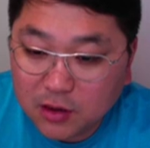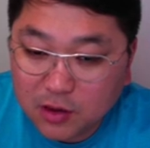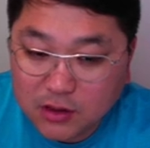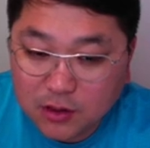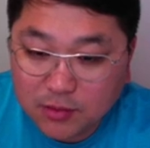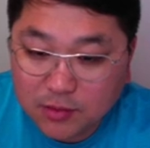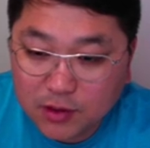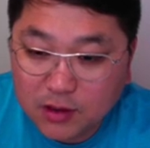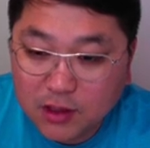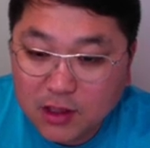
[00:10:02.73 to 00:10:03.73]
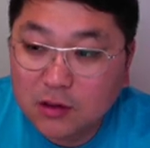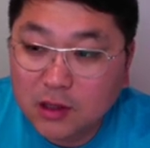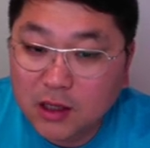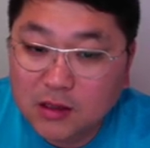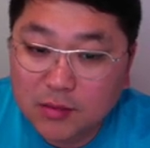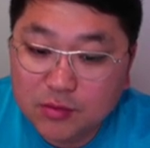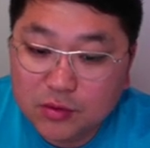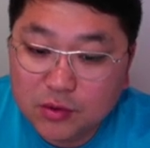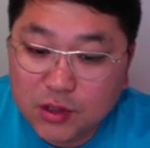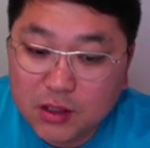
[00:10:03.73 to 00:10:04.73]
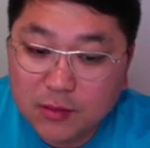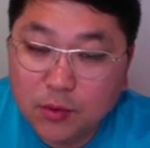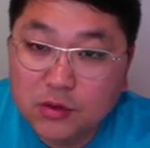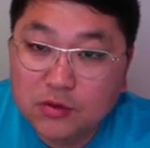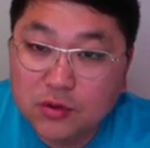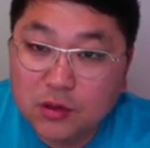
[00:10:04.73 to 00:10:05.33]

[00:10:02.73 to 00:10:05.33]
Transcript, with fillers: 여러가지 제품들, 나이키 제품들도 찾아보실 수